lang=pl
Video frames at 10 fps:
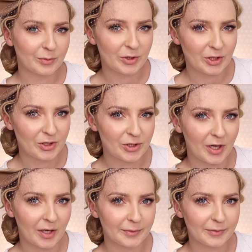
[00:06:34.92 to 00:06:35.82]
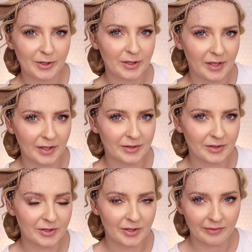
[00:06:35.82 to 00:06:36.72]
mniejsza,
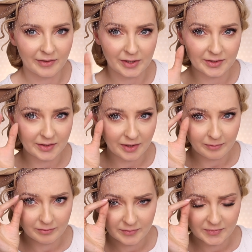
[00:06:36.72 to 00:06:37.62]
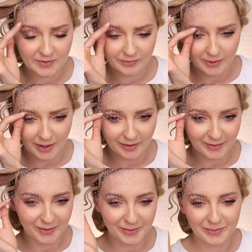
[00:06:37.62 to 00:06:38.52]
delikatniejsza wersja z
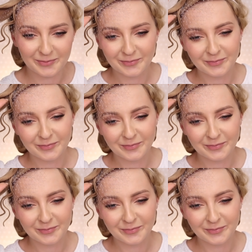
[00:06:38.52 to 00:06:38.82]
woalką.